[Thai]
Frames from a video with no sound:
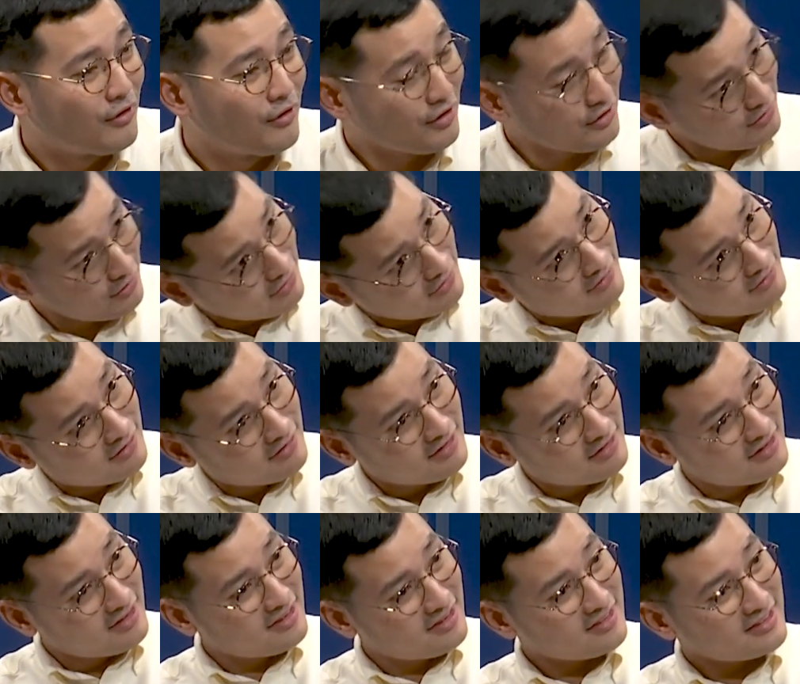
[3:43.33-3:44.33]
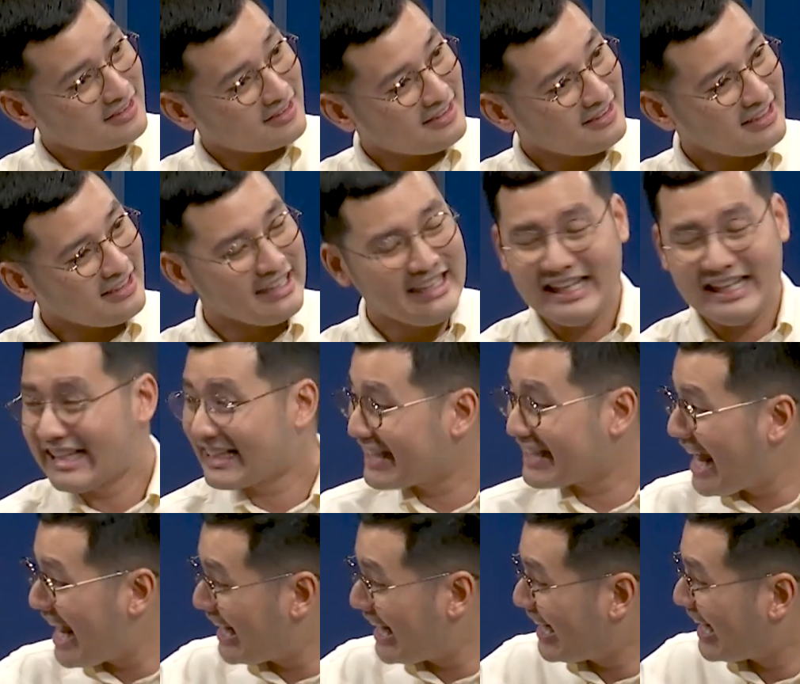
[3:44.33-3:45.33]
ถูกต้อง
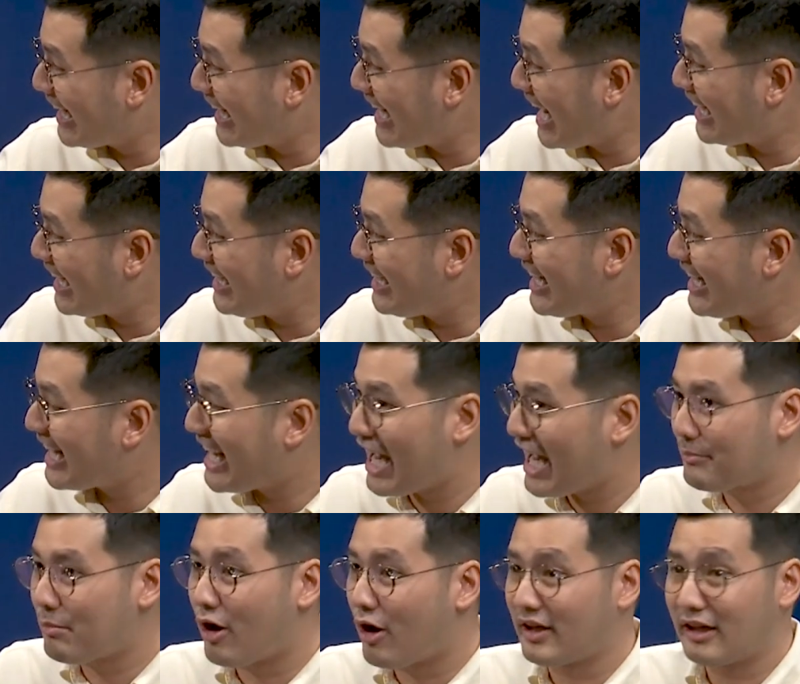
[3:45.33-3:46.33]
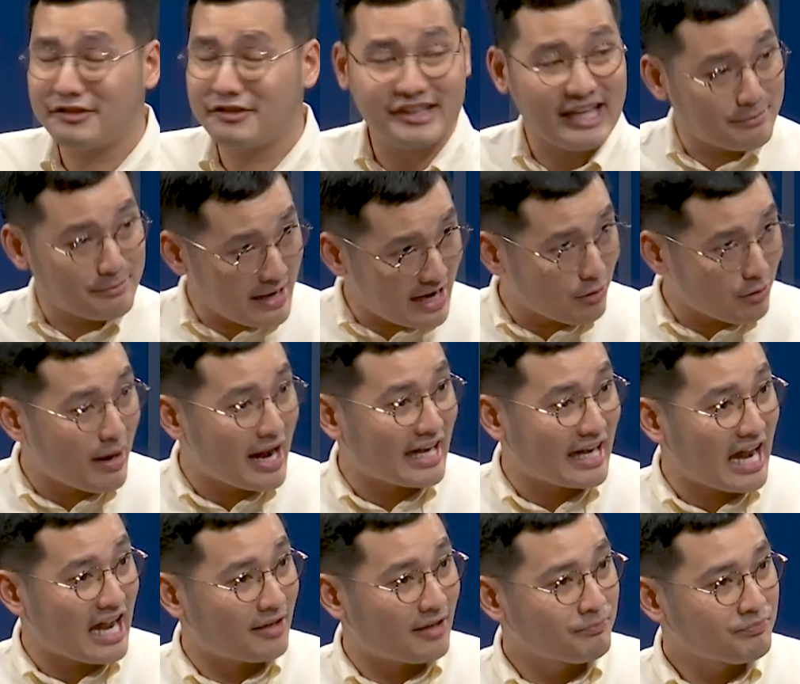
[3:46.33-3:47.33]
แต่ในขณะที่ในการผ่อนเราเสียมากกว่า
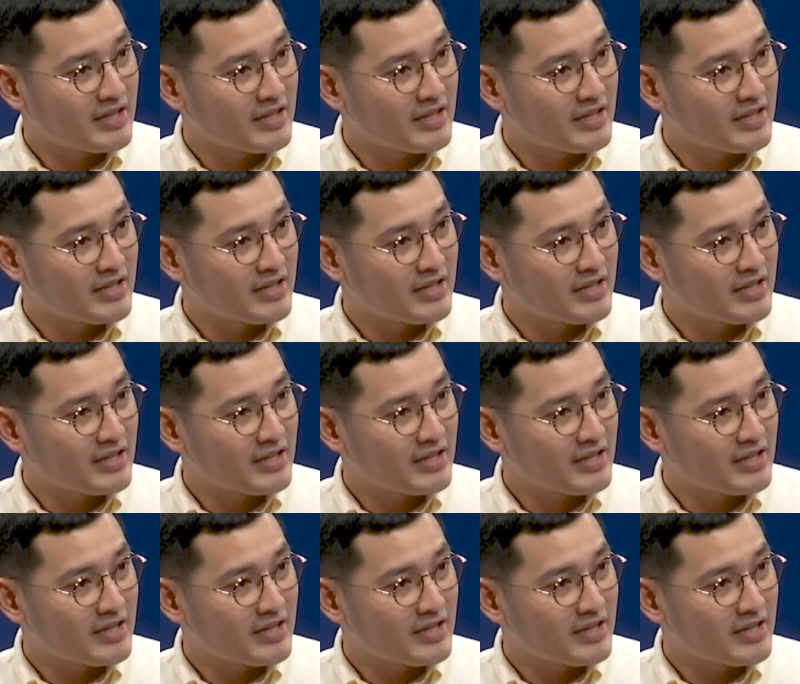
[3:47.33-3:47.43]
นะ